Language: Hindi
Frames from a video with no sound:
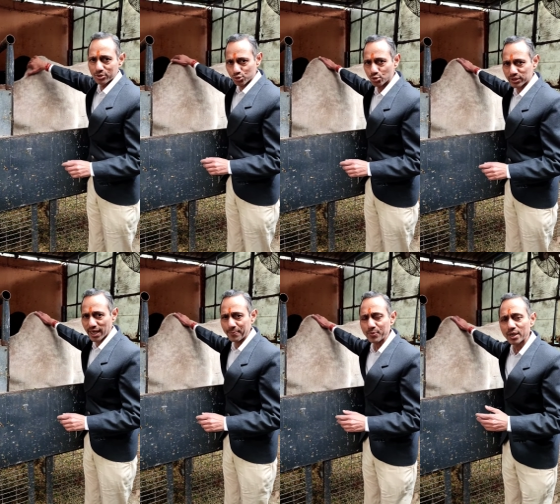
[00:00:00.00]
जो होता
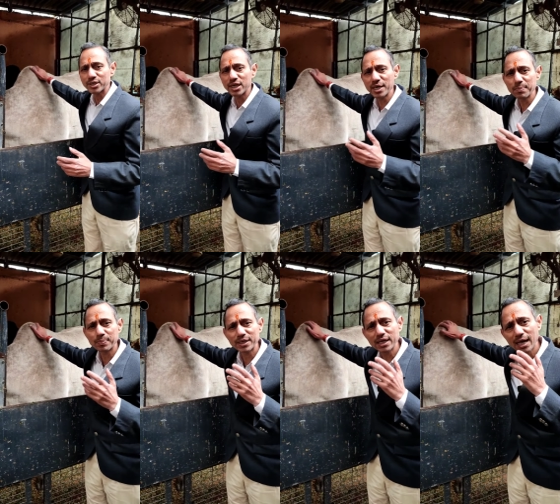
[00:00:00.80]
है ये
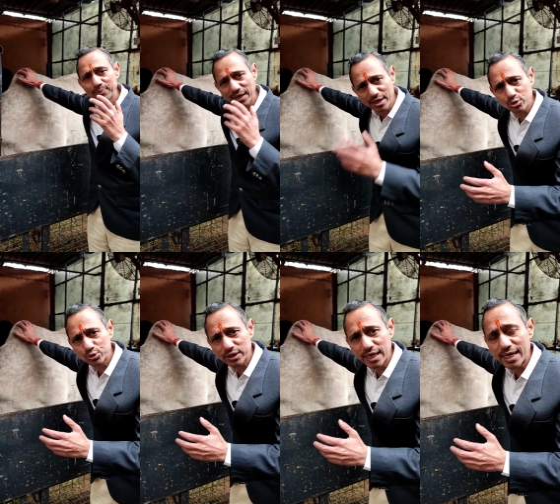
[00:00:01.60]
बड़ी लाभदायक
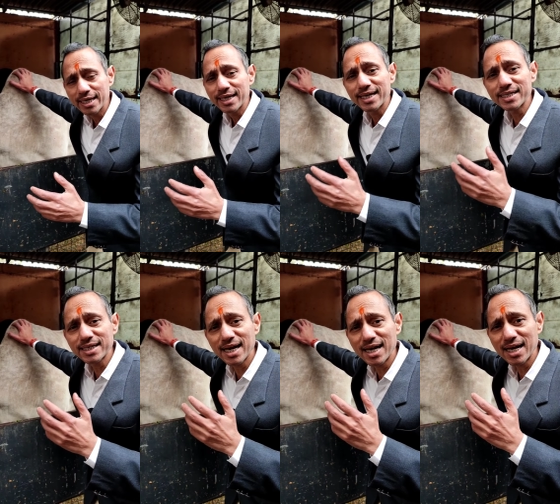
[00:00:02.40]
होती है
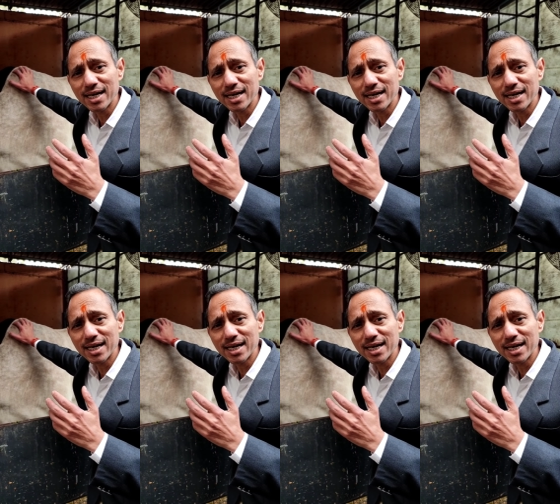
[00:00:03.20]
इसका